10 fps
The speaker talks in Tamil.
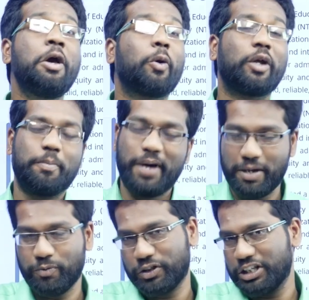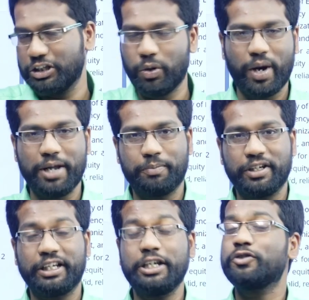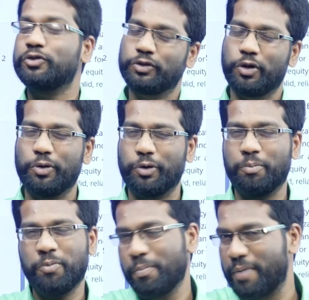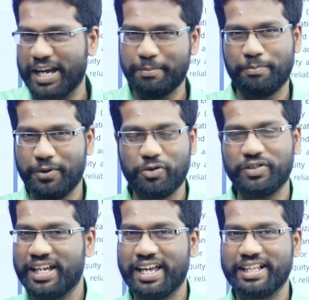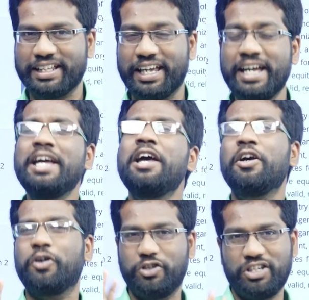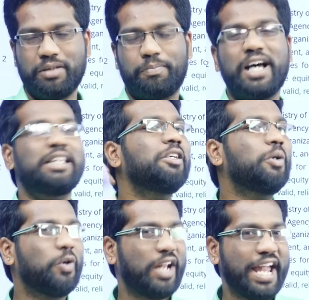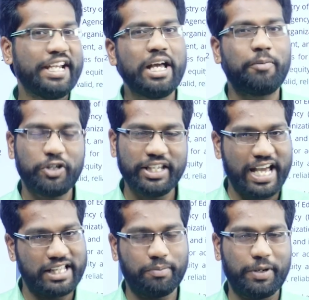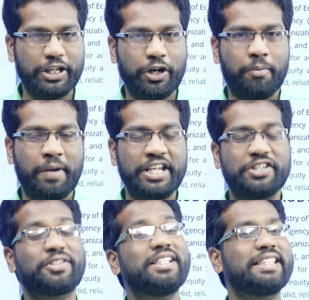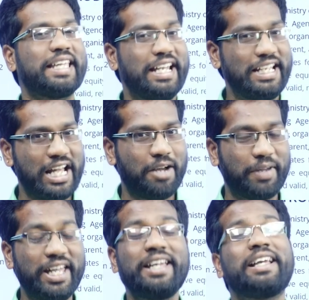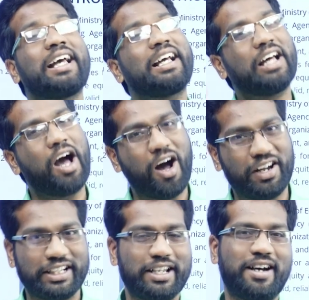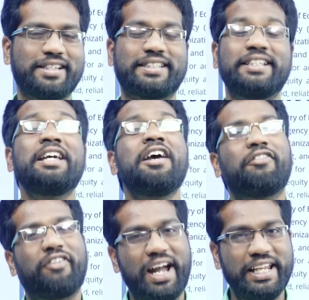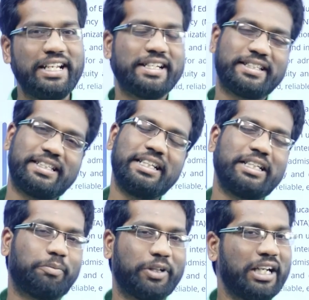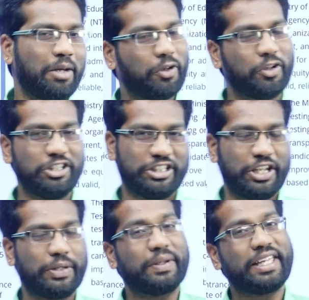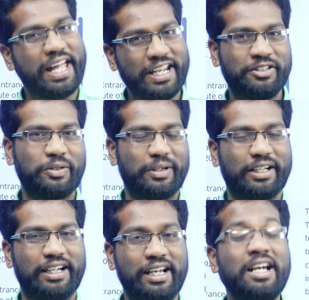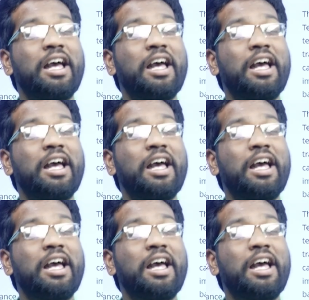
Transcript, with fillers: உங்களை பயமுறுத்துறதுக்கு வாய்ப்பு இருக்குது ஸோ ரொம்ப பயப்படவும் செய்யாதீங்க கொஞ்சம் அதை பார்த்து ஒரு ஐடியா மட்டும் கேதர் பண்ணிக்கோங்க மை டியர் ஸ்டூடெண்ட்ஸ் எல்லாமே அட் லாஸ்ட் ஃபைனல் ரிசல்ட் அப்போ தான் நமக்கு வந்து தெரியும் ஏன்னு சொல்கிறேன்னா